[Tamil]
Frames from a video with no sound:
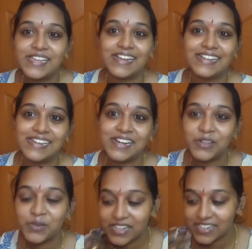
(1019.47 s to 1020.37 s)
அதனால தான்
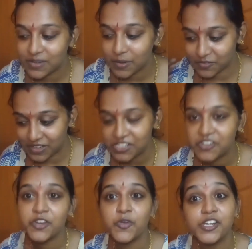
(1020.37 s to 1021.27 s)
உங்ககிட்ட அது oh. வந்த உடனே
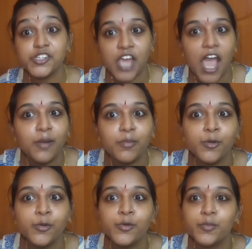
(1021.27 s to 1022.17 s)
உங்களுக்கு ஷேர் பண்ணணும்
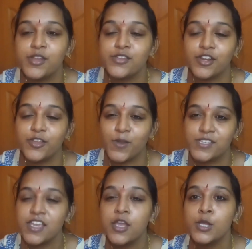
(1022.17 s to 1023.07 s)
அப்படின்னு சொல்லி தோணுச்சு
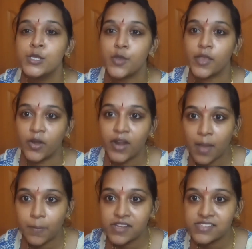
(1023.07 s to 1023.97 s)
ஸோ என்னோட ஹாப்பினஸ்லாம்